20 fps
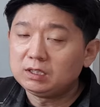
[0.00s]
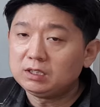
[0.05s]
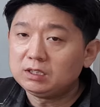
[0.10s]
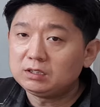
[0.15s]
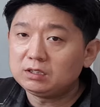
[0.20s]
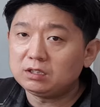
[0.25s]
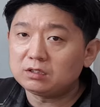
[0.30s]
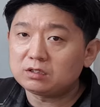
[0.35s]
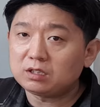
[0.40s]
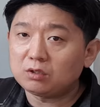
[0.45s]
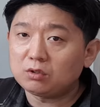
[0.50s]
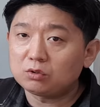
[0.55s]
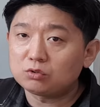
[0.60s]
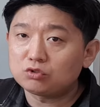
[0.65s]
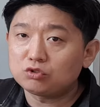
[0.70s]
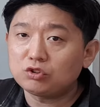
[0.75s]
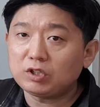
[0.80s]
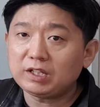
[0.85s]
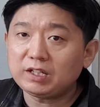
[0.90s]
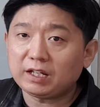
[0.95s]
실제로
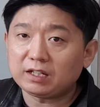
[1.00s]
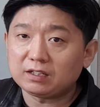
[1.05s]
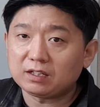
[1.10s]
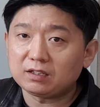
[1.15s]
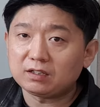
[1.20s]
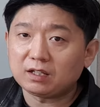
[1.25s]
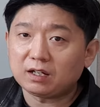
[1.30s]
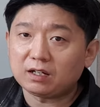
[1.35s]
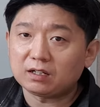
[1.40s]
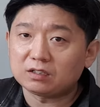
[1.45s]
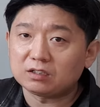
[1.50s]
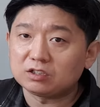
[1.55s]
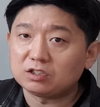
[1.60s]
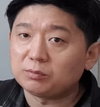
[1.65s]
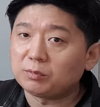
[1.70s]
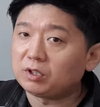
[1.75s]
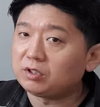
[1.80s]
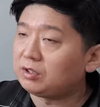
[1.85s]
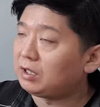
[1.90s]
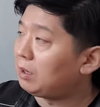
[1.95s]
순환이 안 된다
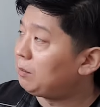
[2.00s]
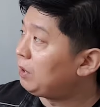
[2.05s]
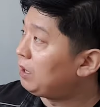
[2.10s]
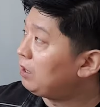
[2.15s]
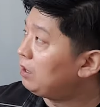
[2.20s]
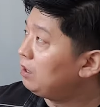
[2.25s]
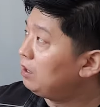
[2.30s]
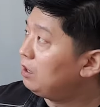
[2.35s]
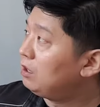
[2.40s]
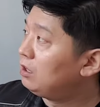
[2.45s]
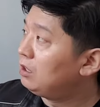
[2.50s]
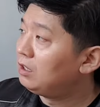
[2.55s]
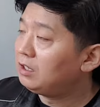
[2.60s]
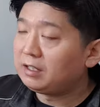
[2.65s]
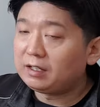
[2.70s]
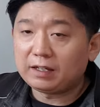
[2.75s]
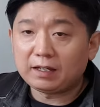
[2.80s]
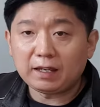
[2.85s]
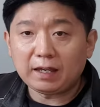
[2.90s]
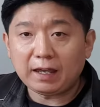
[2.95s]
그러면은 아마
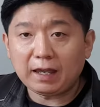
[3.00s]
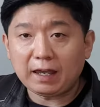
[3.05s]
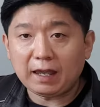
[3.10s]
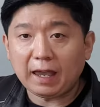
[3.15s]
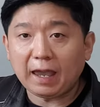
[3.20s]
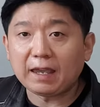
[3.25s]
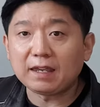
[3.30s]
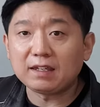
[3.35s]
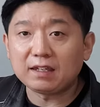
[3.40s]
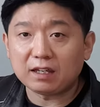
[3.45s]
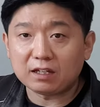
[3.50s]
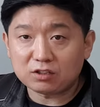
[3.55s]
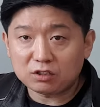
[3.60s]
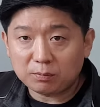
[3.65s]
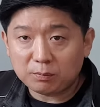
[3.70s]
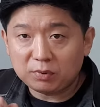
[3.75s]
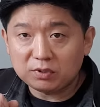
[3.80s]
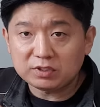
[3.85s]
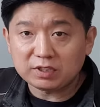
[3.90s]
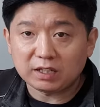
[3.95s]
AA 첫
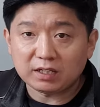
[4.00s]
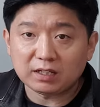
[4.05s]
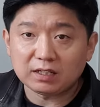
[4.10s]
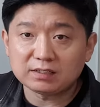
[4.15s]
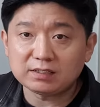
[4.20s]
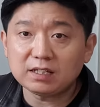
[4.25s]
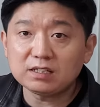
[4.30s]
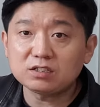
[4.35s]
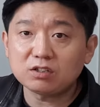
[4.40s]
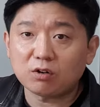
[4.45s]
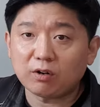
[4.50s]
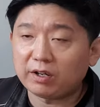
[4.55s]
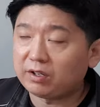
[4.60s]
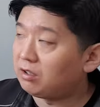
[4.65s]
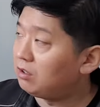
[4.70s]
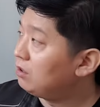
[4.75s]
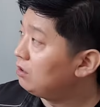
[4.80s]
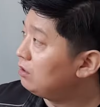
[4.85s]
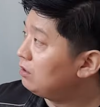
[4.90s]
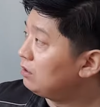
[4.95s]
번째 AA 센서 과열
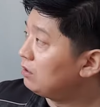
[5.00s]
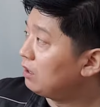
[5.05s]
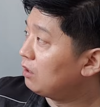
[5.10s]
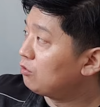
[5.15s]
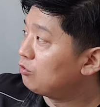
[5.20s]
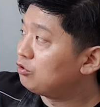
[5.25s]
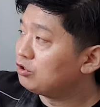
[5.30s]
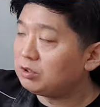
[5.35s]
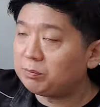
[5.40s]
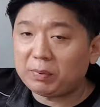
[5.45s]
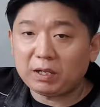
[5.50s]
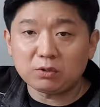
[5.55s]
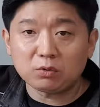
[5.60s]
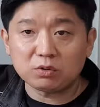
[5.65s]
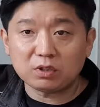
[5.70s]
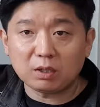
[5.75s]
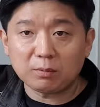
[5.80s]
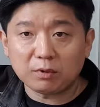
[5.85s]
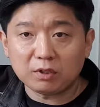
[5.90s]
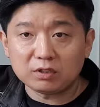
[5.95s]
이게 98도
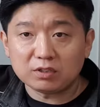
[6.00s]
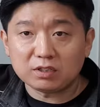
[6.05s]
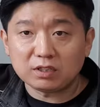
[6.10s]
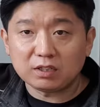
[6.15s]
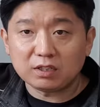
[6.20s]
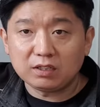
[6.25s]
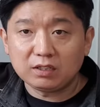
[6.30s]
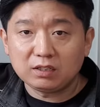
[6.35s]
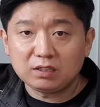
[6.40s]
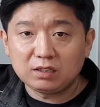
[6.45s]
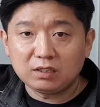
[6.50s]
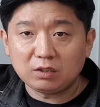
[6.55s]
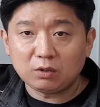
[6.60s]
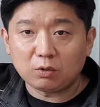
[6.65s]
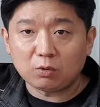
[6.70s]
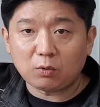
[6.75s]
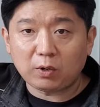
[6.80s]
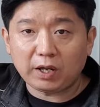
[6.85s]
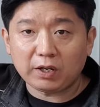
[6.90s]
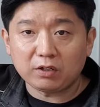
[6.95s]
되면 이제
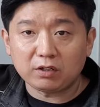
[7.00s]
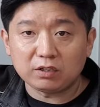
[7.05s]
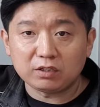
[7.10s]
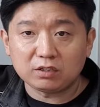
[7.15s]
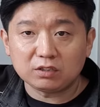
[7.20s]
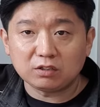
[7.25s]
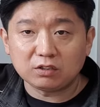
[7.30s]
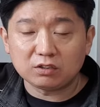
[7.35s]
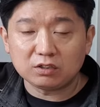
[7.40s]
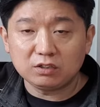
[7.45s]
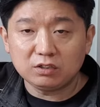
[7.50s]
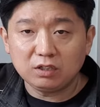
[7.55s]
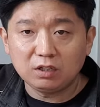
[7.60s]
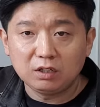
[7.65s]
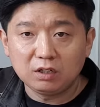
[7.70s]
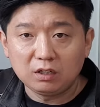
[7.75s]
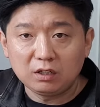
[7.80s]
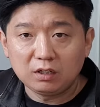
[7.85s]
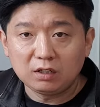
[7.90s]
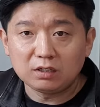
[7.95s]
과열이 뜨거든
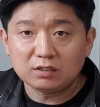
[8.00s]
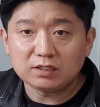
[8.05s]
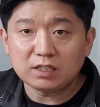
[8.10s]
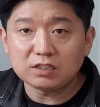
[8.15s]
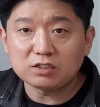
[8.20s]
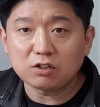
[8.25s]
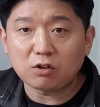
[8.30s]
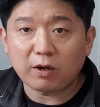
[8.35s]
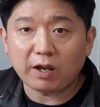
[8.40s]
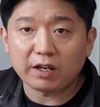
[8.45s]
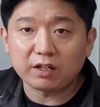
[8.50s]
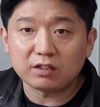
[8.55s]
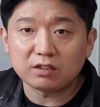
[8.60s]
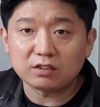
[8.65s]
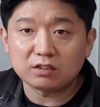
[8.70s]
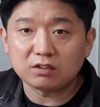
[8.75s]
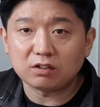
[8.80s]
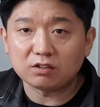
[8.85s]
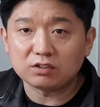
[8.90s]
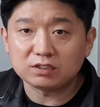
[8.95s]
센서 과열이
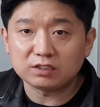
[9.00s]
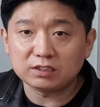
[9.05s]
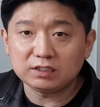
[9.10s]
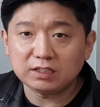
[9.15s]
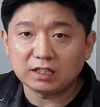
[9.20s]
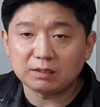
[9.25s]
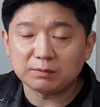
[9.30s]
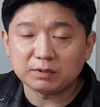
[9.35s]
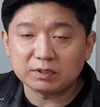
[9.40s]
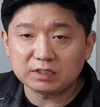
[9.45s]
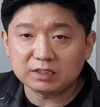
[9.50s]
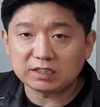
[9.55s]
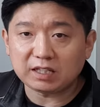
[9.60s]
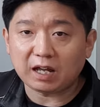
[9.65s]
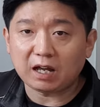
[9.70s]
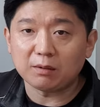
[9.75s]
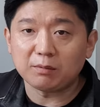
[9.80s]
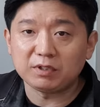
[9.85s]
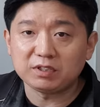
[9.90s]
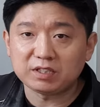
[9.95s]
뜨던지 아니면 그
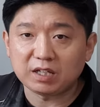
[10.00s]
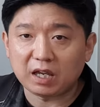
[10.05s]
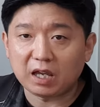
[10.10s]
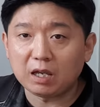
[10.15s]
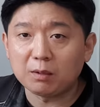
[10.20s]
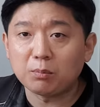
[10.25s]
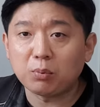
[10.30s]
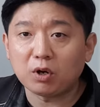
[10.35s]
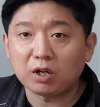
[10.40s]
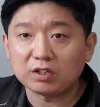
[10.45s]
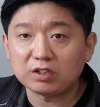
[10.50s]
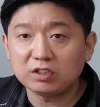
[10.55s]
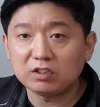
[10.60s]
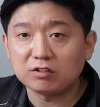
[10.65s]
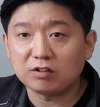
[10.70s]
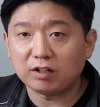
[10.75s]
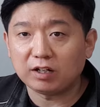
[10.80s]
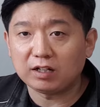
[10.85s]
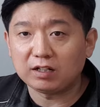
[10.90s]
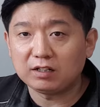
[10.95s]
다음에 이제 A4가 뜰
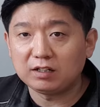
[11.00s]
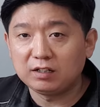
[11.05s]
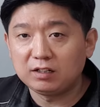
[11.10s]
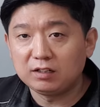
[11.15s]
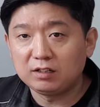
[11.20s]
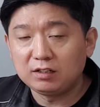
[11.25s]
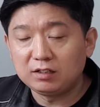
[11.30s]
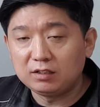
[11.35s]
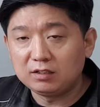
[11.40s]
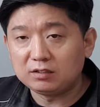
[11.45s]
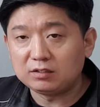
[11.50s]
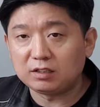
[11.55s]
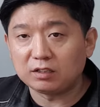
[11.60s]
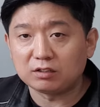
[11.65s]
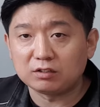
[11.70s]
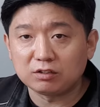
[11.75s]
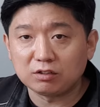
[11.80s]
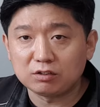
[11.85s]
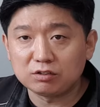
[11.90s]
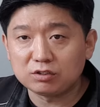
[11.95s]
거야 이제
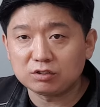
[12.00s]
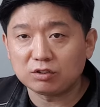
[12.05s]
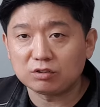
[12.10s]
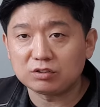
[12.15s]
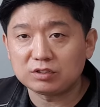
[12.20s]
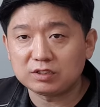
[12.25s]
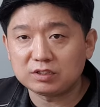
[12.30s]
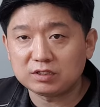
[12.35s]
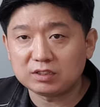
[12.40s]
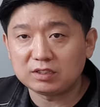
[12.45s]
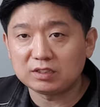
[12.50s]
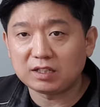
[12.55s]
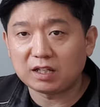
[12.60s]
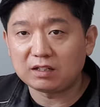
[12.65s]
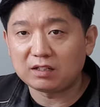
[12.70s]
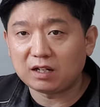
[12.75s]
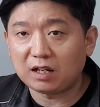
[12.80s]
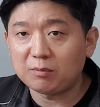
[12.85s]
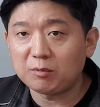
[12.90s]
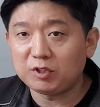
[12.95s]
그런 식으로
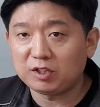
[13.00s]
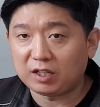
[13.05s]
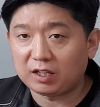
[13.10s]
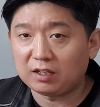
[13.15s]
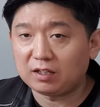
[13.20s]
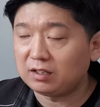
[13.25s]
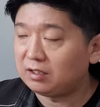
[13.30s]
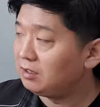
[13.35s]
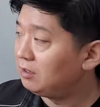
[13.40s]
진단을 하면 돼